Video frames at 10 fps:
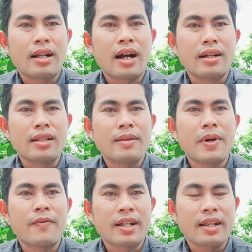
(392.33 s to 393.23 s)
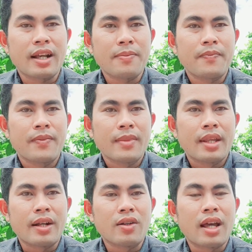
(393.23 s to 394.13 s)
cần với mà việc gì gấp
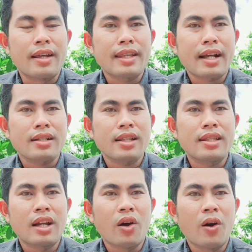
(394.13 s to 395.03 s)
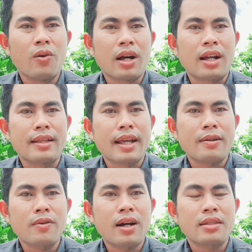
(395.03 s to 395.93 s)
thì có thể nhắn trên Zalo hoặc là
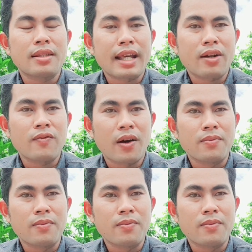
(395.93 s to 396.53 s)
nhắn qua tin nhắn của Phong.